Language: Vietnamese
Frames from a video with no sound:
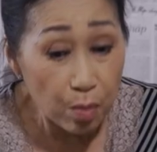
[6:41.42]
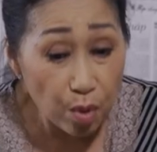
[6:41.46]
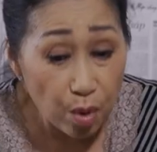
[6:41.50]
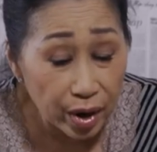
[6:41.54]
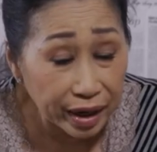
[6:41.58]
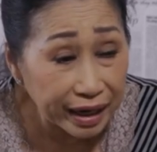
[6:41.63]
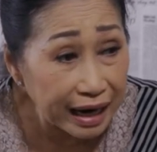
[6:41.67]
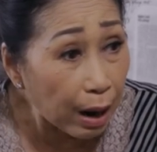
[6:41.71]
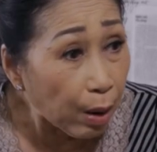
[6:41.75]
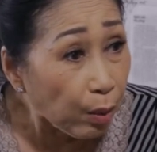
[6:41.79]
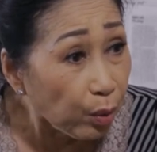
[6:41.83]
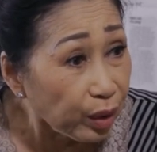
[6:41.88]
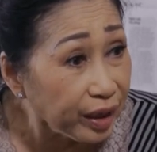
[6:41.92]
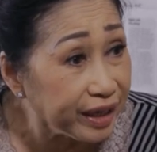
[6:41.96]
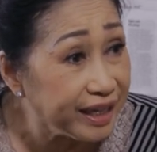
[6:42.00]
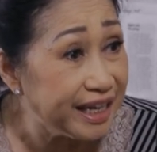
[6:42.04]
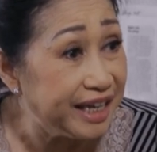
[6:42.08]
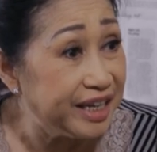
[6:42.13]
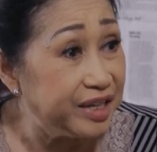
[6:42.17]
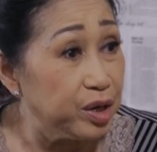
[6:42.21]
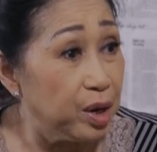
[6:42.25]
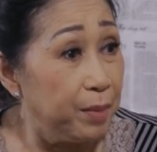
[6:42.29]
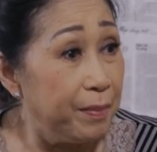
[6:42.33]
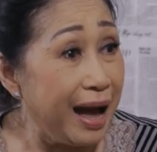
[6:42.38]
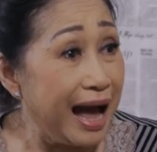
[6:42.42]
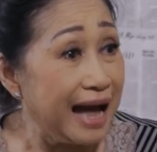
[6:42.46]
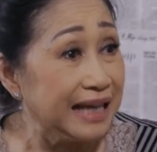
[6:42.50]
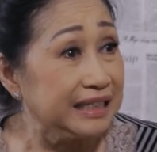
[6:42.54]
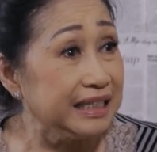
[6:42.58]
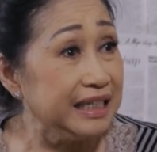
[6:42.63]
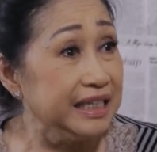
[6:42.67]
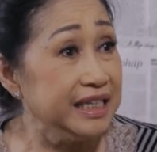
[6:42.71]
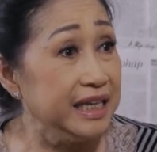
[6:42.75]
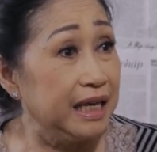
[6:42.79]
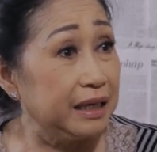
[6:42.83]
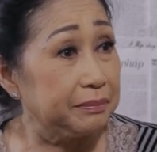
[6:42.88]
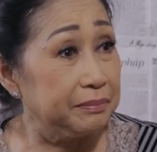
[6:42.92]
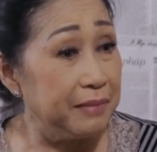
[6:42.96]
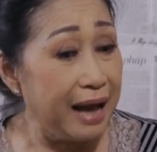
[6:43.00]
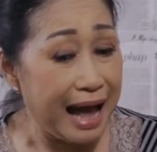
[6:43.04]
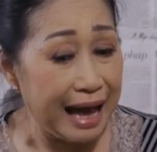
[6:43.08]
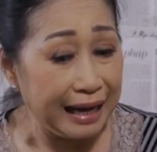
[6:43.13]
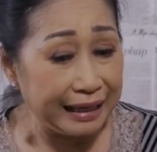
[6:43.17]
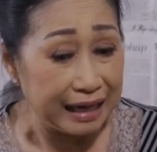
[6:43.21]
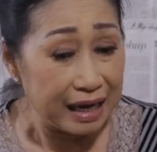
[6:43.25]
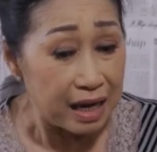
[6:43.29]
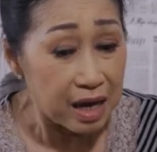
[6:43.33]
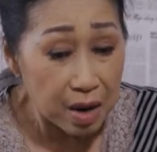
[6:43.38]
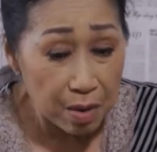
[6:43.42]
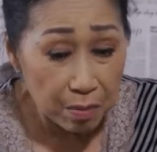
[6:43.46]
mua nấu cái gì cho ba sinh nhật ba nè